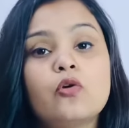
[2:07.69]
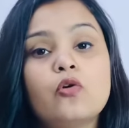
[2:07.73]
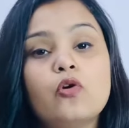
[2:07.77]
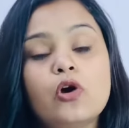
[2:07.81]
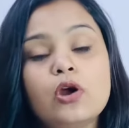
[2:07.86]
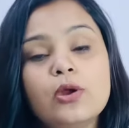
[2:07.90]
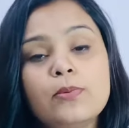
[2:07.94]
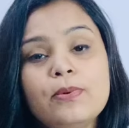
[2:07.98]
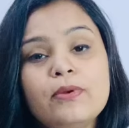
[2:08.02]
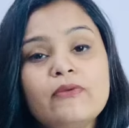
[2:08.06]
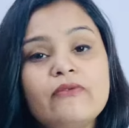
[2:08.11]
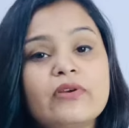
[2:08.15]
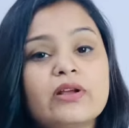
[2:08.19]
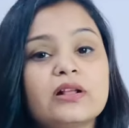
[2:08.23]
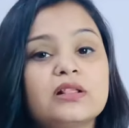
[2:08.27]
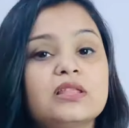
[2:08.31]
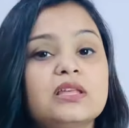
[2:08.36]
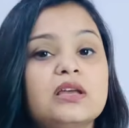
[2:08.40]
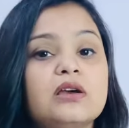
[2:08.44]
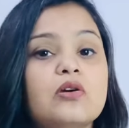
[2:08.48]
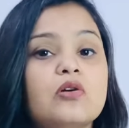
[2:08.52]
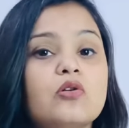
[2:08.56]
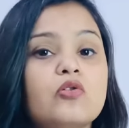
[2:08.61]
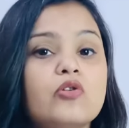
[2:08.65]
कोई भी
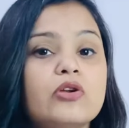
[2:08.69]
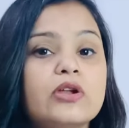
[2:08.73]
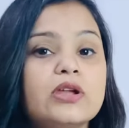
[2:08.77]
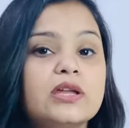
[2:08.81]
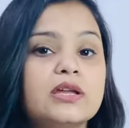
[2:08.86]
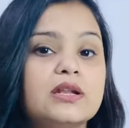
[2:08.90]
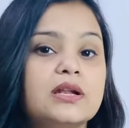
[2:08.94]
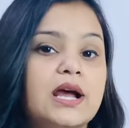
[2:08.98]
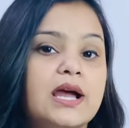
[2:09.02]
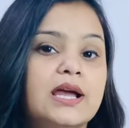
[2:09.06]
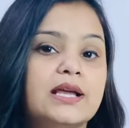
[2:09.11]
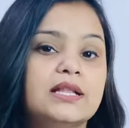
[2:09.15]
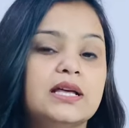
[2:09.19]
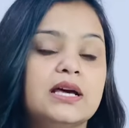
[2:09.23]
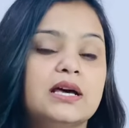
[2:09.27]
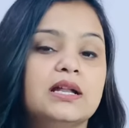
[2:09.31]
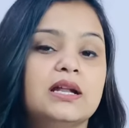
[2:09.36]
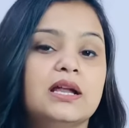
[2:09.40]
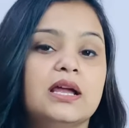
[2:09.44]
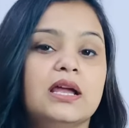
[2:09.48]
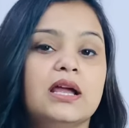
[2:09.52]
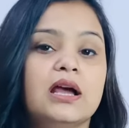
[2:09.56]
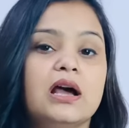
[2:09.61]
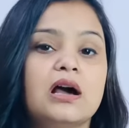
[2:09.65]
व्यक्ति अगर कोई
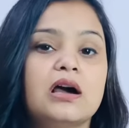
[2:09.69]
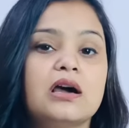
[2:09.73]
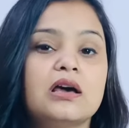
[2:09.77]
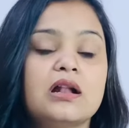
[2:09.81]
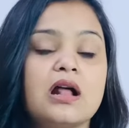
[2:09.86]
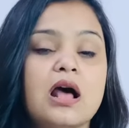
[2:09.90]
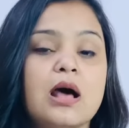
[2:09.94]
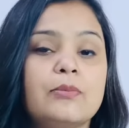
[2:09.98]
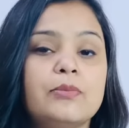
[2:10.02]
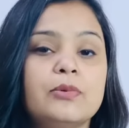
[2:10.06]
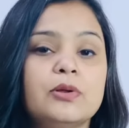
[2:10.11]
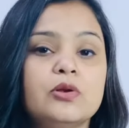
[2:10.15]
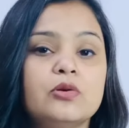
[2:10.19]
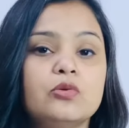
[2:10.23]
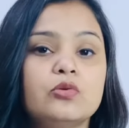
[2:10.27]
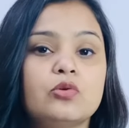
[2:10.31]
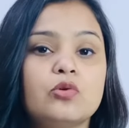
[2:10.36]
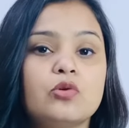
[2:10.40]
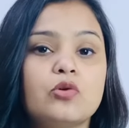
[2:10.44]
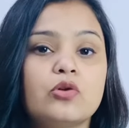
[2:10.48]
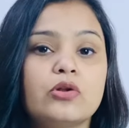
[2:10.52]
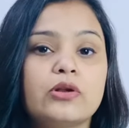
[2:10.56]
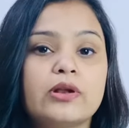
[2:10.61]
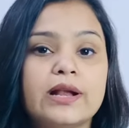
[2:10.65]
किराएदार है अगर आपने उनको